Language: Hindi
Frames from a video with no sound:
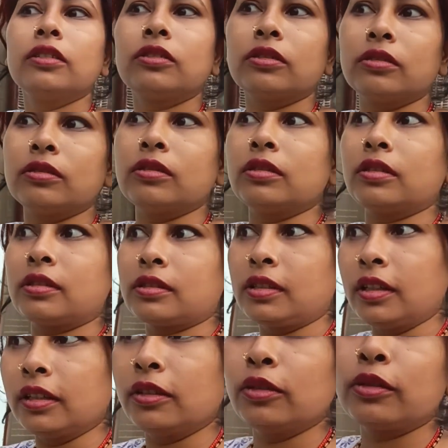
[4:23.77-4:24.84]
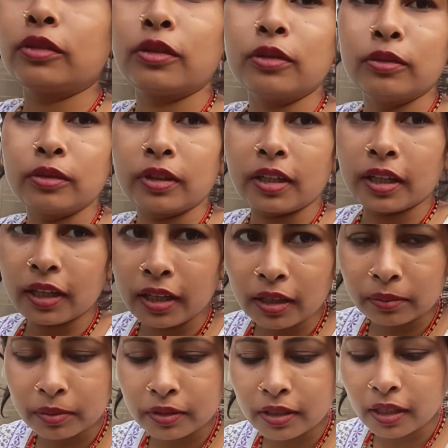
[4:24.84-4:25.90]
तो इसलिए दोस्तों उनके
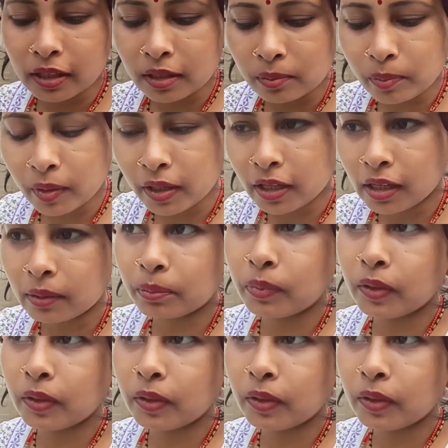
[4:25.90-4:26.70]
यहाँ भी जाना पड़ा